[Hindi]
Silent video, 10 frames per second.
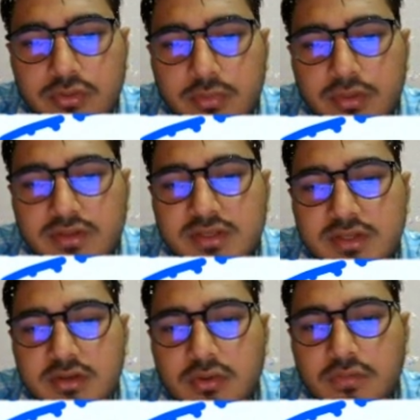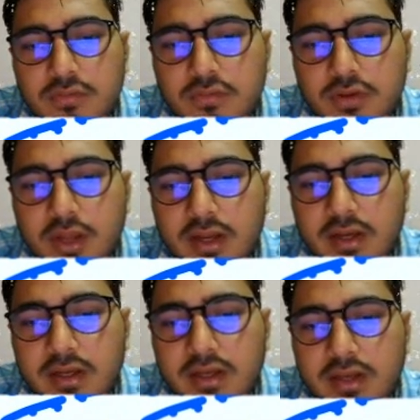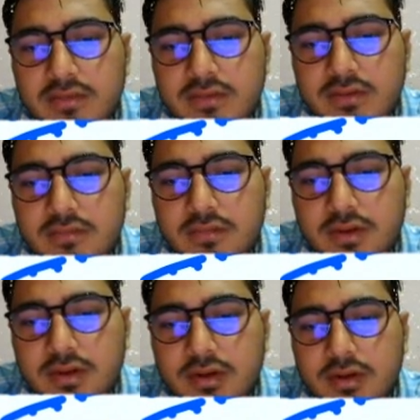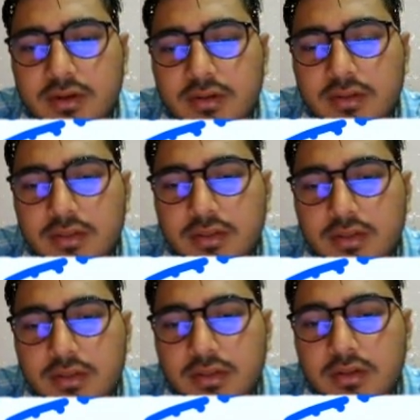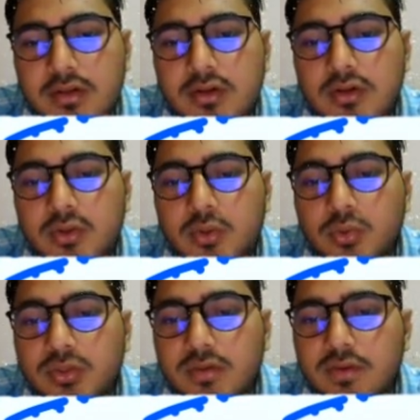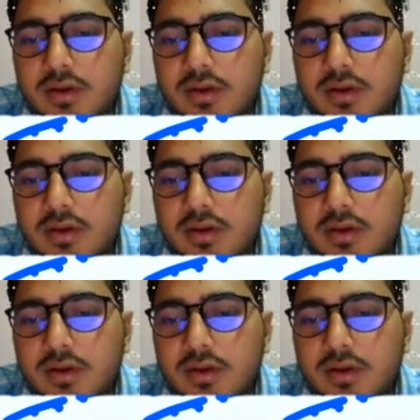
टू मी जो आपकी एस टी कट ऑफ है वो 99 से 102 या